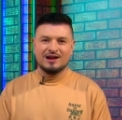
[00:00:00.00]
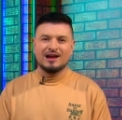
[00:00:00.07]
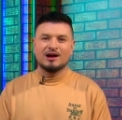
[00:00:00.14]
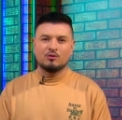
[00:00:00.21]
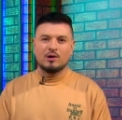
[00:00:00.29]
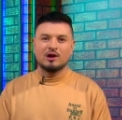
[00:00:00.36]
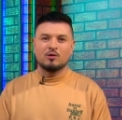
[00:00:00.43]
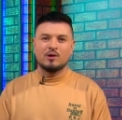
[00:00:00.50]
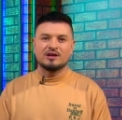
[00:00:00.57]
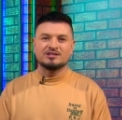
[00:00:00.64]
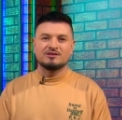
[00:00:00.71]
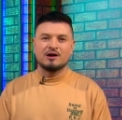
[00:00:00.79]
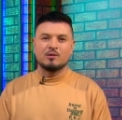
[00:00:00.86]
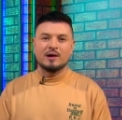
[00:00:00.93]
la cual lo
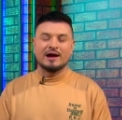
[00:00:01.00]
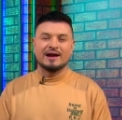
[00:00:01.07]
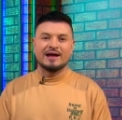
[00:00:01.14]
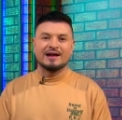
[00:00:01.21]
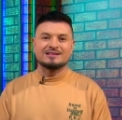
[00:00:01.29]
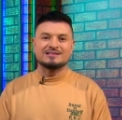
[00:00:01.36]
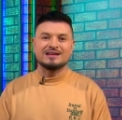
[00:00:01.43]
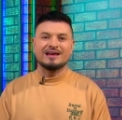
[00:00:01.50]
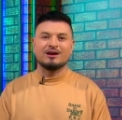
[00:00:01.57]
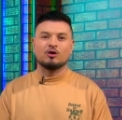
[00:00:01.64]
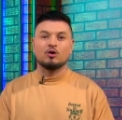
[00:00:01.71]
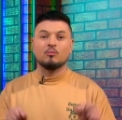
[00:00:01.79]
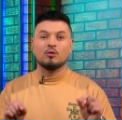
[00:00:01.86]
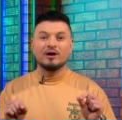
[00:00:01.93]
ha llevado a
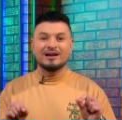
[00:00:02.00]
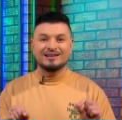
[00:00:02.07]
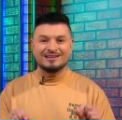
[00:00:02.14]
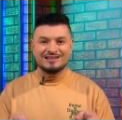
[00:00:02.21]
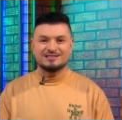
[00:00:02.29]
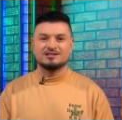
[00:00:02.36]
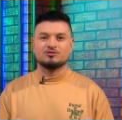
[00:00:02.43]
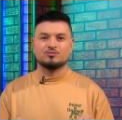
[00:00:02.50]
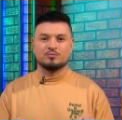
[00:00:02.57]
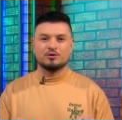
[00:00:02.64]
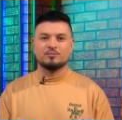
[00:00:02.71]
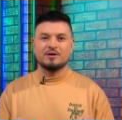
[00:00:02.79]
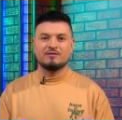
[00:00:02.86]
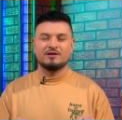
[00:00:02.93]
ganarse, como él dice, su
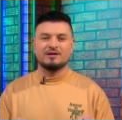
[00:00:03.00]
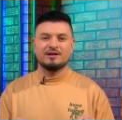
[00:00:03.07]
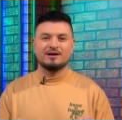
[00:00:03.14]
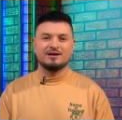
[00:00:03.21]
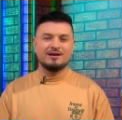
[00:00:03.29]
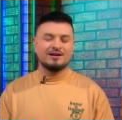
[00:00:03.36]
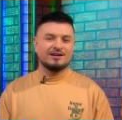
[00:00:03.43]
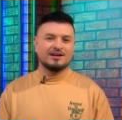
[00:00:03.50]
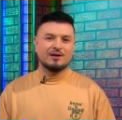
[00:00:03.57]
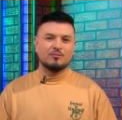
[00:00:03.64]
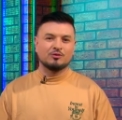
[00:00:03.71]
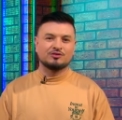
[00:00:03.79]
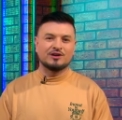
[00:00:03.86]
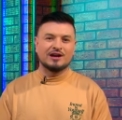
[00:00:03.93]
propia vida y
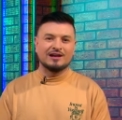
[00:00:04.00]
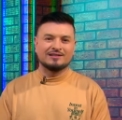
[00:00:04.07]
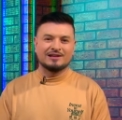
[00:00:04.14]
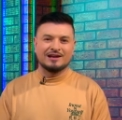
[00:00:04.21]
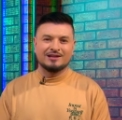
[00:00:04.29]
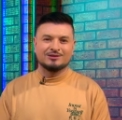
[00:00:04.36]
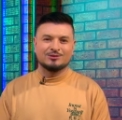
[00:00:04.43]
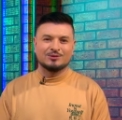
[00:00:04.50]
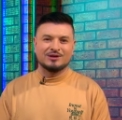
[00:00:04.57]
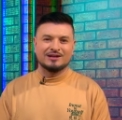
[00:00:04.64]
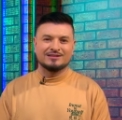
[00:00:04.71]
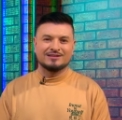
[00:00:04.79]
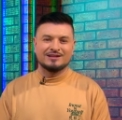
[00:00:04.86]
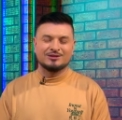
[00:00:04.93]
a mostrar el talento
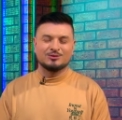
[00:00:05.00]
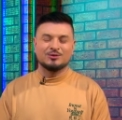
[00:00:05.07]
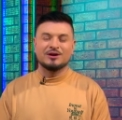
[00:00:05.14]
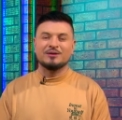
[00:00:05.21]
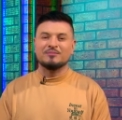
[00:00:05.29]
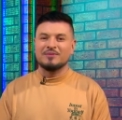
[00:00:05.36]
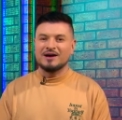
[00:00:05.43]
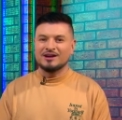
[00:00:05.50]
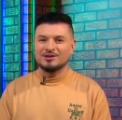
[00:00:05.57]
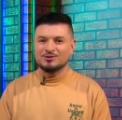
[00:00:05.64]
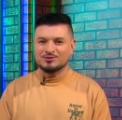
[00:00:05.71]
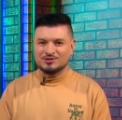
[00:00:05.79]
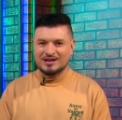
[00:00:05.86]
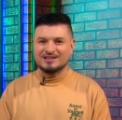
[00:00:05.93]
cantando en
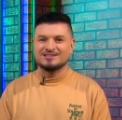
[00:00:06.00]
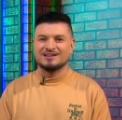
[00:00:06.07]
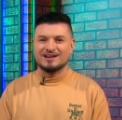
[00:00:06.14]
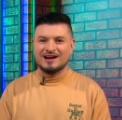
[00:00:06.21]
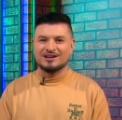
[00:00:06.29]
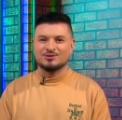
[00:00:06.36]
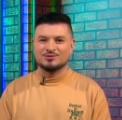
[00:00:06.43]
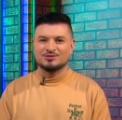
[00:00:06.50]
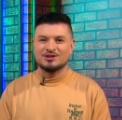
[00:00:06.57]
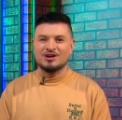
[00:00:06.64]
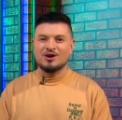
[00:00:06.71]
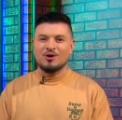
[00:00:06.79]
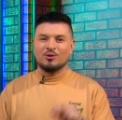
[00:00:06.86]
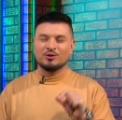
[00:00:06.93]
varios escenarios.
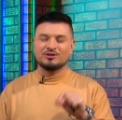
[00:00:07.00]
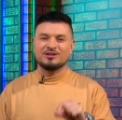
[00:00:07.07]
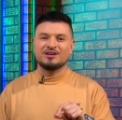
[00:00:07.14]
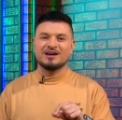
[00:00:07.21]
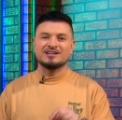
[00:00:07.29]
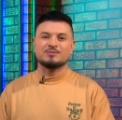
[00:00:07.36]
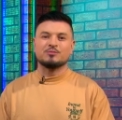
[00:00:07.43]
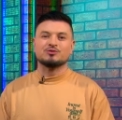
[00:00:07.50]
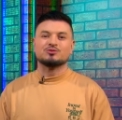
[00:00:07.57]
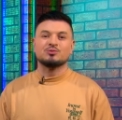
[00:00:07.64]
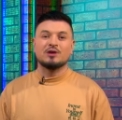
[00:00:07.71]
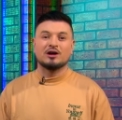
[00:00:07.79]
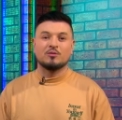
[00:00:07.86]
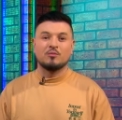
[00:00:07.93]
Hoy día se
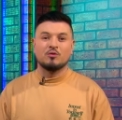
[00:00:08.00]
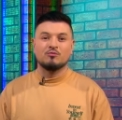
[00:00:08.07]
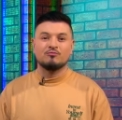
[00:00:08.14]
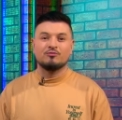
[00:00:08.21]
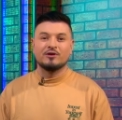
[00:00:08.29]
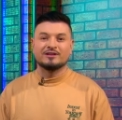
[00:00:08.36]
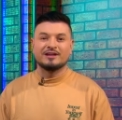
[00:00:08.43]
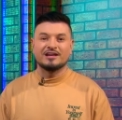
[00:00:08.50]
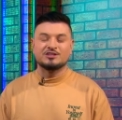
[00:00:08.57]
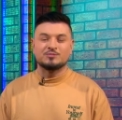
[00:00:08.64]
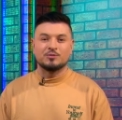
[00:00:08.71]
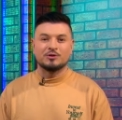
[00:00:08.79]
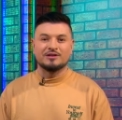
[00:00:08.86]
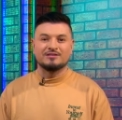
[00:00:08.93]
postula como un fuerte
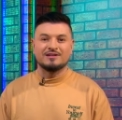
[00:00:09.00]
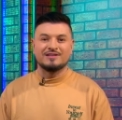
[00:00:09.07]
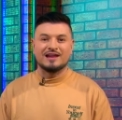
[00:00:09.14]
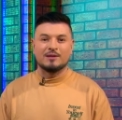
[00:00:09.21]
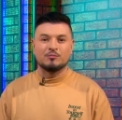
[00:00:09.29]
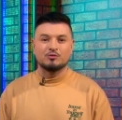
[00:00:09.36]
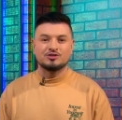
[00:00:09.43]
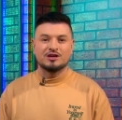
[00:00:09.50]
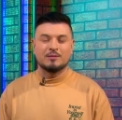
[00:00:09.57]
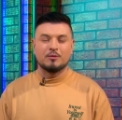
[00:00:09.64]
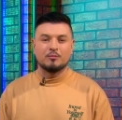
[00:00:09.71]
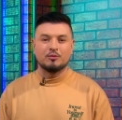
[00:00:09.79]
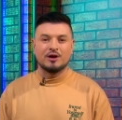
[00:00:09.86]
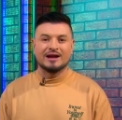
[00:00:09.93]
exponente de la música
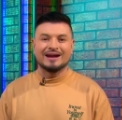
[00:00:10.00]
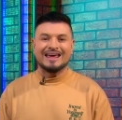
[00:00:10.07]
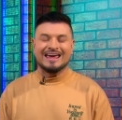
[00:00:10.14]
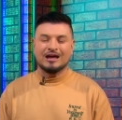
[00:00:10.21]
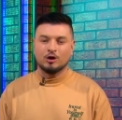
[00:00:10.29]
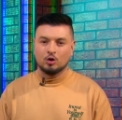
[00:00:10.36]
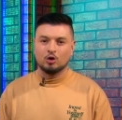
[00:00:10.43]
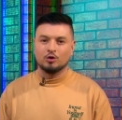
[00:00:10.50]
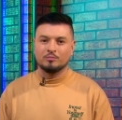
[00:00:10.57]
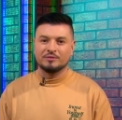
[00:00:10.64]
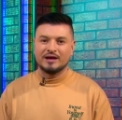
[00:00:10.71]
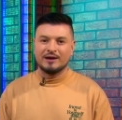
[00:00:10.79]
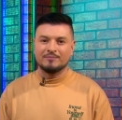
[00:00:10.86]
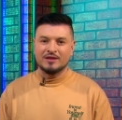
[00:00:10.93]
popular en
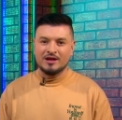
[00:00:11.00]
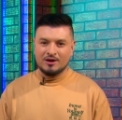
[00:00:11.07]
Colombia.